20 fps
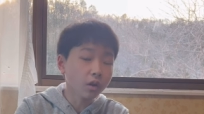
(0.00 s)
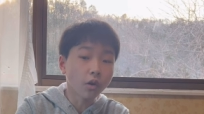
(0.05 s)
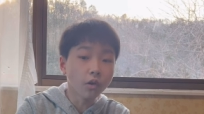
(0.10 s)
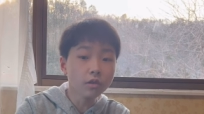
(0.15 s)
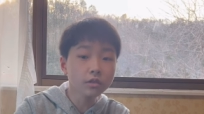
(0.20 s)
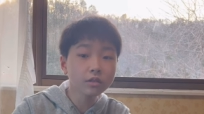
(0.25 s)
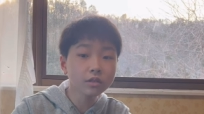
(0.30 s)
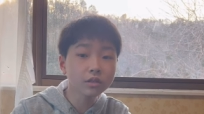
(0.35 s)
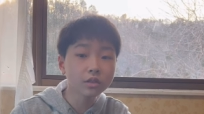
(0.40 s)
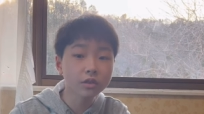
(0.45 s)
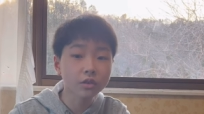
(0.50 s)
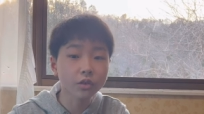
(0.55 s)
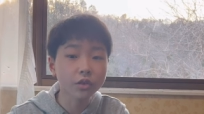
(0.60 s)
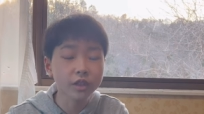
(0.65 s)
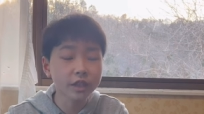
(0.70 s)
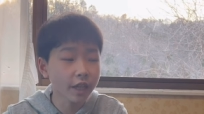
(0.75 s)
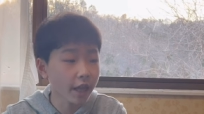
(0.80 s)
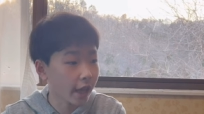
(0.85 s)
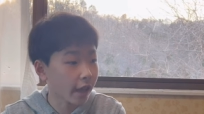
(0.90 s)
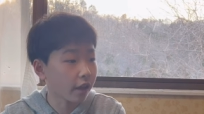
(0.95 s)
本当
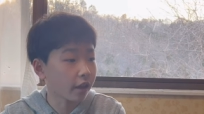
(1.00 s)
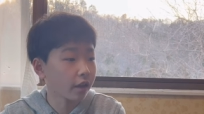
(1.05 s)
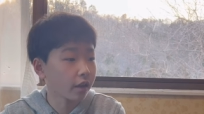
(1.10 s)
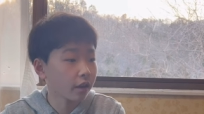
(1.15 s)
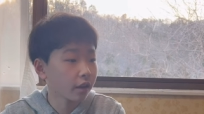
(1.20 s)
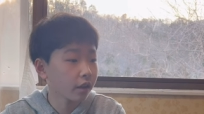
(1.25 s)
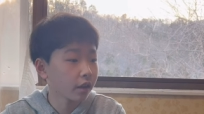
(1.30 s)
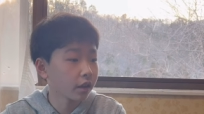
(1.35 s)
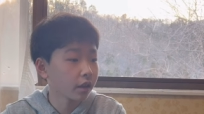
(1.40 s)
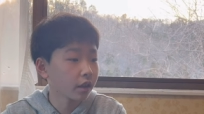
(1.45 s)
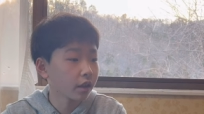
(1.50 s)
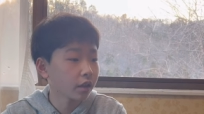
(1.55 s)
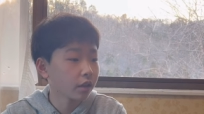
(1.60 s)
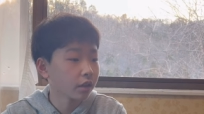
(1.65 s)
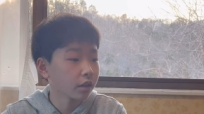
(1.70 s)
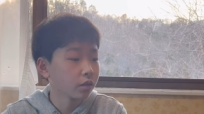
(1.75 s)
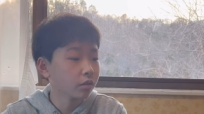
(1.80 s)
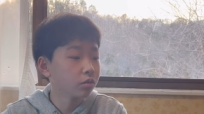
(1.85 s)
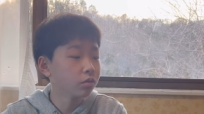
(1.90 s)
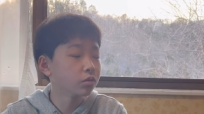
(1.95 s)
にね、
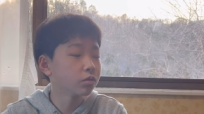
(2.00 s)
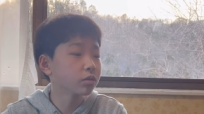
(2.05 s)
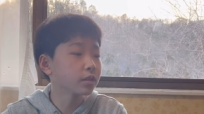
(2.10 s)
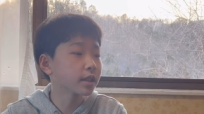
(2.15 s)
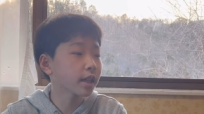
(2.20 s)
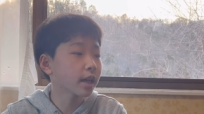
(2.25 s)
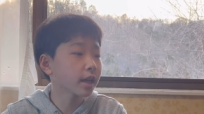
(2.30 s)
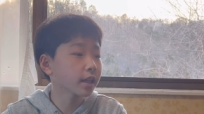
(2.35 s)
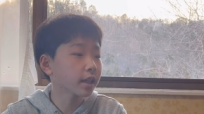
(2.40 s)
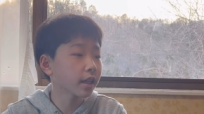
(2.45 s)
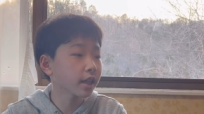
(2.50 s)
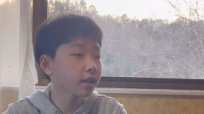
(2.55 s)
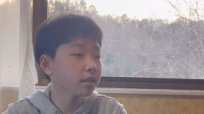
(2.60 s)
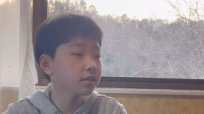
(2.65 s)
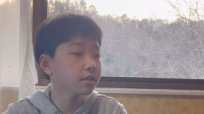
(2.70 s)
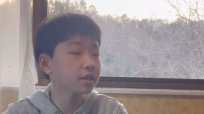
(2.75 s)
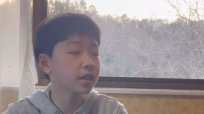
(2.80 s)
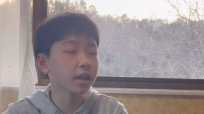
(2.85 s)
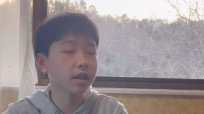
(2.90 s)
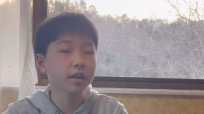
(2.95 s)
ふざけ
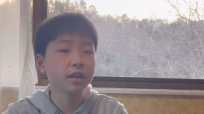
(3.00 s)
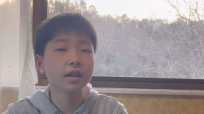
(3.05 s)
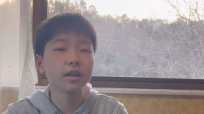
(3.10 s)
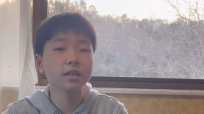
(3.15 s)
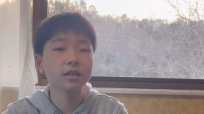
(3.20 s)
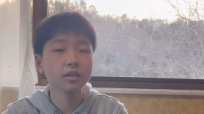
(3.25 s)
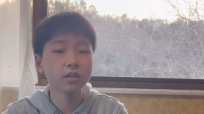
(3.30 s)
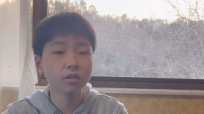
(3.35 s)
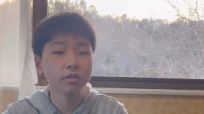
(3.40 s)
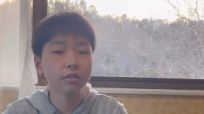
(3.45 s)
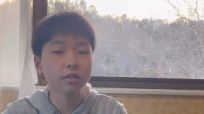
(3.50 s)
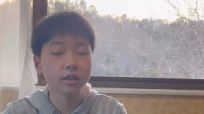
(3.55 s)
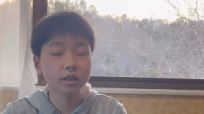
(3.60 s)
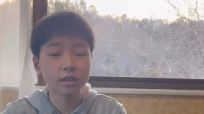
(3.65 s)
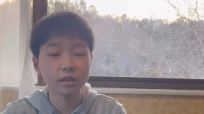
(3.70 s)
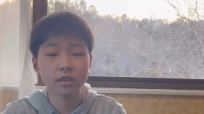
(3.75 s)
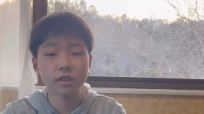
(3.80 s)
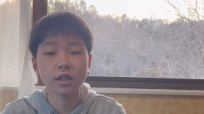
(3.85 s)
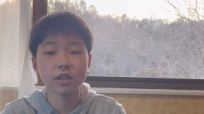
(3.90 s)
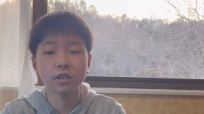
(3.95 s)
んじゃないよって
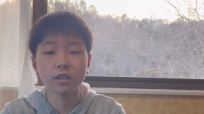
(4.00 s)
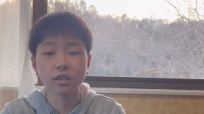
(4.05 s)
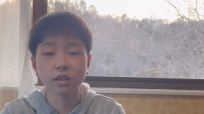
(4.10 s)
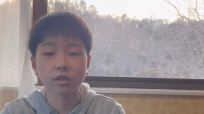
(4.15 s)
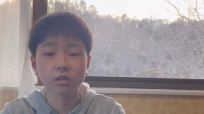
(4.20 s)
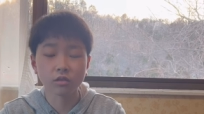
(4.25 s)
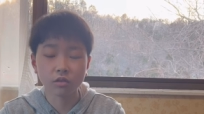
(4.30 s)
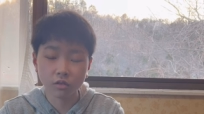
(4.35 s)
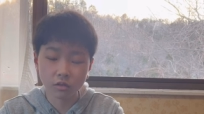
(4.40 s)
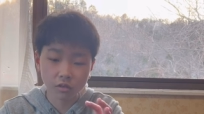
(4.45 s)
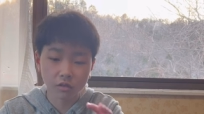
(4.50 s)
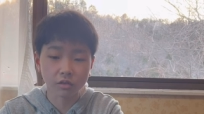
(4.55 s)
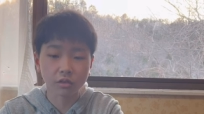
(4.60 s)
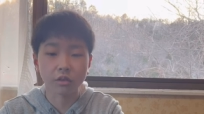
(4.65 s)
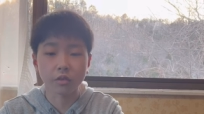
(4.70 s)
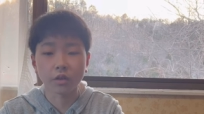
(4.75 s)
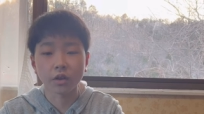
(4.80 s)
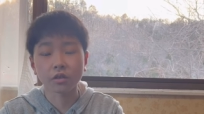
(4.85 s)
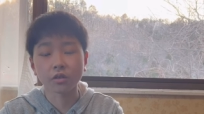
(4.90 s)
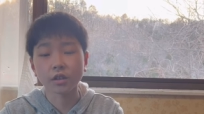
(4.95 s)
言いたいんですけどその人に
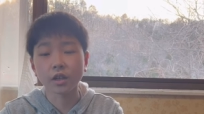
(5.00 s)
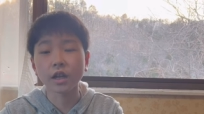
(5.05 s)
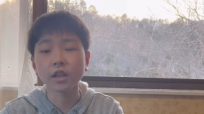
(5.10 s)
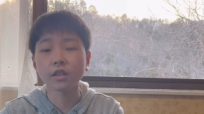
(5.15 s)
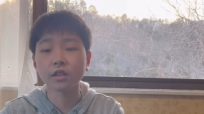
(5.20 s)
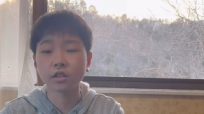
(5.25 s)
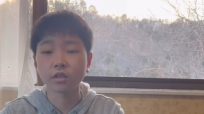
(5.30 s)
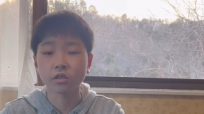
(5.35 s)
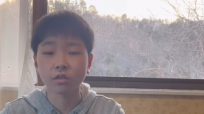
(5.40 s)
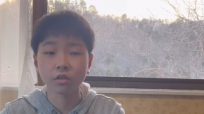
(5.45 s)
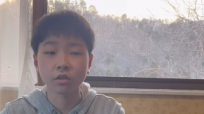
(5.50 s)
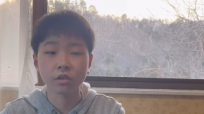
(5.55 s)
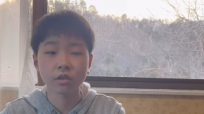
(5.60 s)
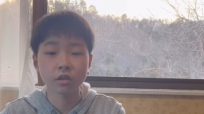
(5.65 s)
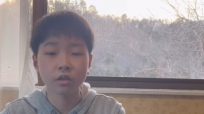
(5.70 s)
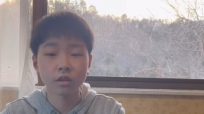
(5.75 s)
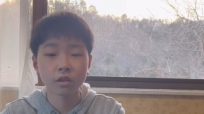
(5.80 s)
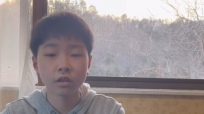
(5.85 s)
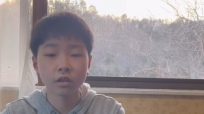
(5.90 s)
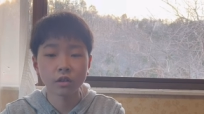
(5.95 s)
悪気ないんですよ
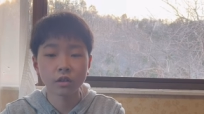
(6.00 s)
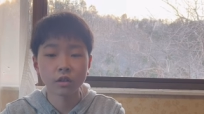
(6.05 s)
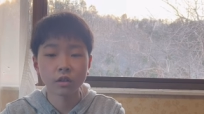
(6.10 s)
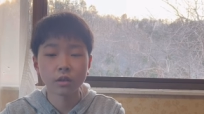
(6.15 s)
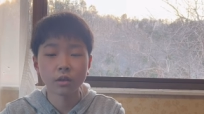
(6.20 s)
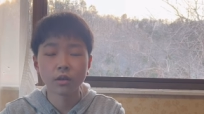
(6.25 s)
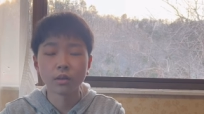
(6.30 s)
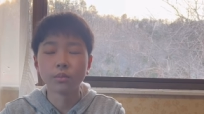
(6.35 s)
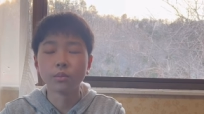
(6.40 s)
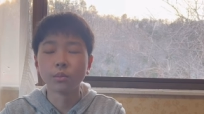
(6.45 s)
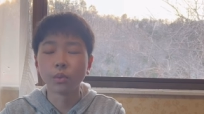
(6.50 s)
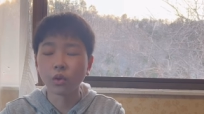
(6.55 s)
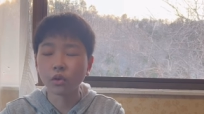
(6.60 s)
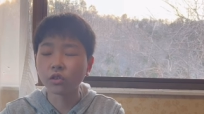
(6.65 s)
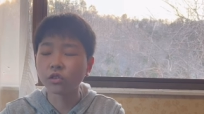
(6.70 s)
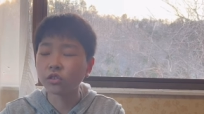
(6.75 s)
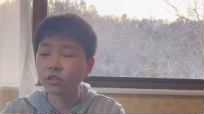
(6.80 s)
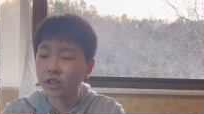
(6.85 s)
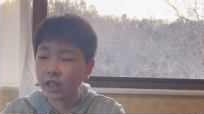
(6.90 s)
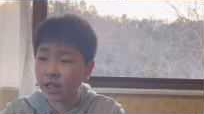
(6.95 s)

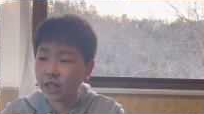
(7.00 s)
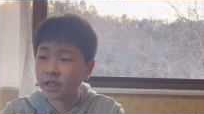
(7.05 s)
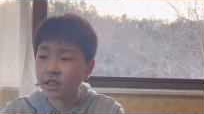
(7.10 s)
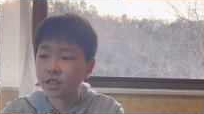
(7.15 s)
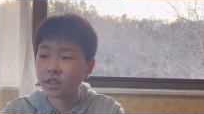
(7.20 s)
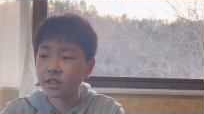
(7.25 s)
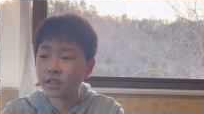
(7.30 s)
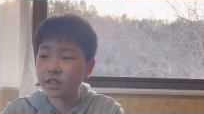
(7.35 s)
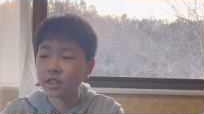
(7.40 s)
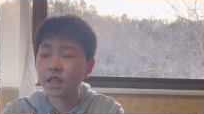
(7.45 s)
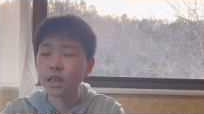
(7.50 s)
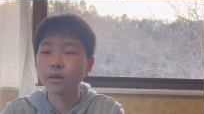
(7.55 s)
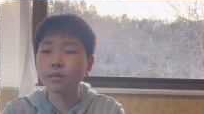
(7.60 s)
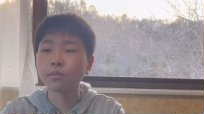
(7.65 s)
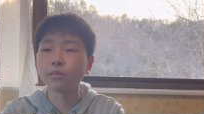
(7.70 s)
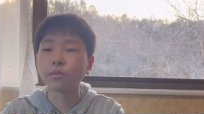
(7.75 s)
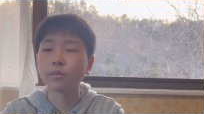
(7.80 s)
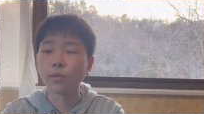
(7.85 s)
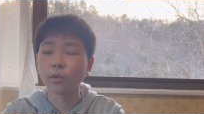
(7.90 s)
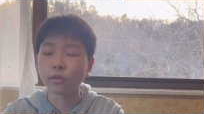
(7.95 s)
僕です全
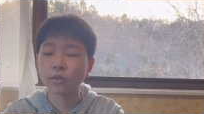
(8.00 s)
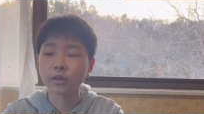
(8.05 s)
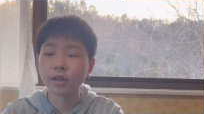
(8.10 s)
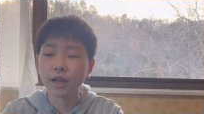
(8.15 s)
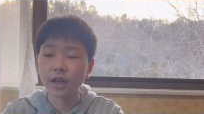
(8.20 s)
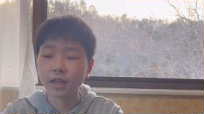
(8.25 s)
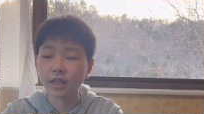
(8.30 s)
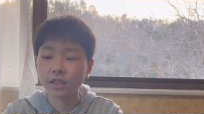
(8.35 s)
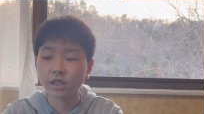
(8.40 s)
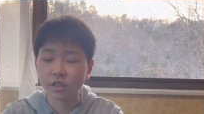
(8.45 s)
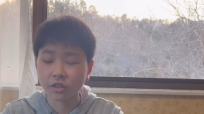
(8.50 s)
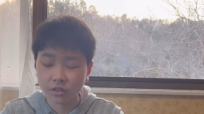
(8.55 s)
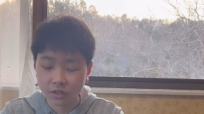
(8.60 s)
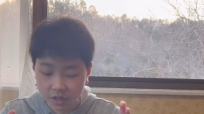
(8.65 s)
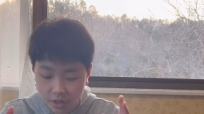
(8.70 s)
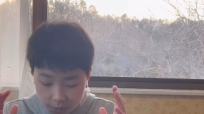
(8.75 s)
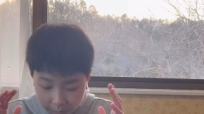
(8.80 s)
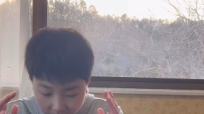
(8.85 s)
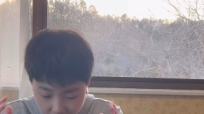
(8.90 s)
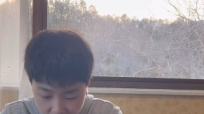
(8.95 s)
部僕が編集し
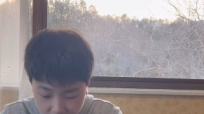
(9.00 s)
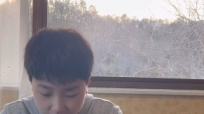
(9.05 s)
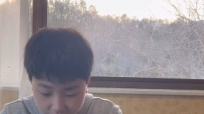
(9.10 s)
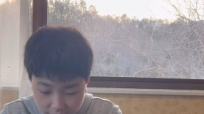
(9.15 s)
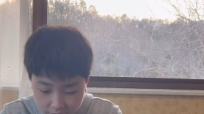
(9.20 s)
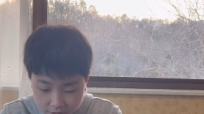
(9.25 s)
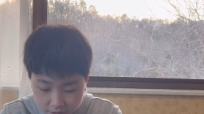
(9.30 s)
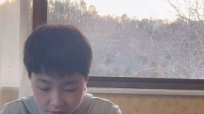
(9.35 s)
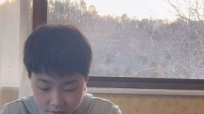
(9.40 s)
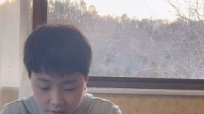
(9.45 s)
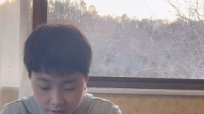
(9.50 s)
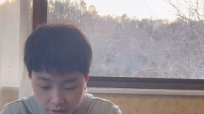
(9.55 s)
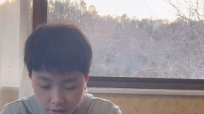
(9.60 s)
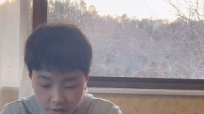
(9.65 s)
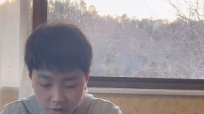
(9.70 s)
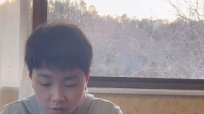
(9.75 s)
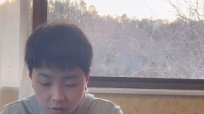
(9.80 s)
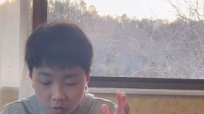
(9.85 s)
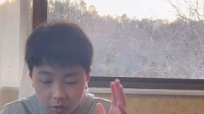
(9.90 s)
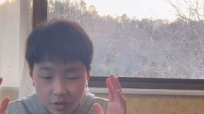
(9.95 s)
てます
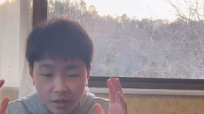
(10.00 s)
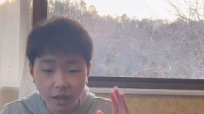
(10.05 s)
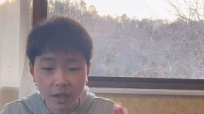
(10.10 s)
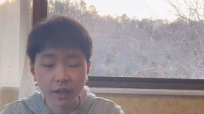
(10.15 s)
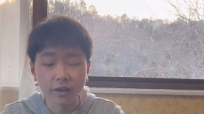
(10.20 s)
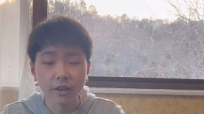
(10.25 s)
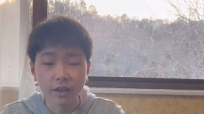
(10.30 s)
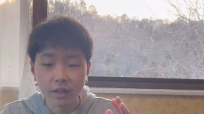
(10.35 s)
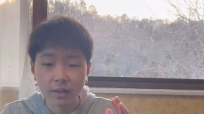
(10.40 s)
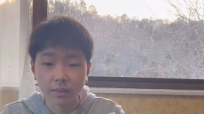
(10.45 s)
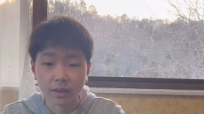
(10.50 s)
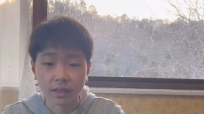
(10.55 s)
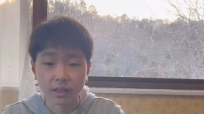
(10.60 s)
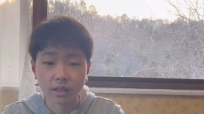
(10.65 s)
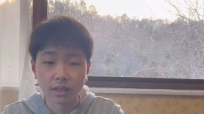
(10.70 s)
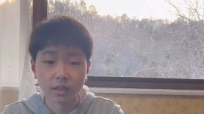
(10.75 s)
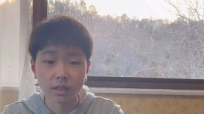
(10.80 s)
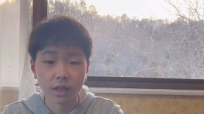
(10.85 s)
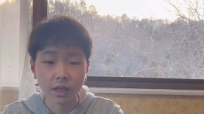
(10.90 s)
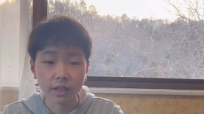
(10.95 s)
これだけは言いま
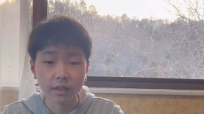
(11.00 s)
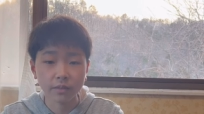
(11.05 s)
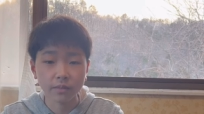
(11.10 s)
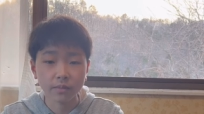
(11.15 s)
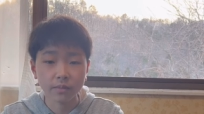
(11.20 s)
すはい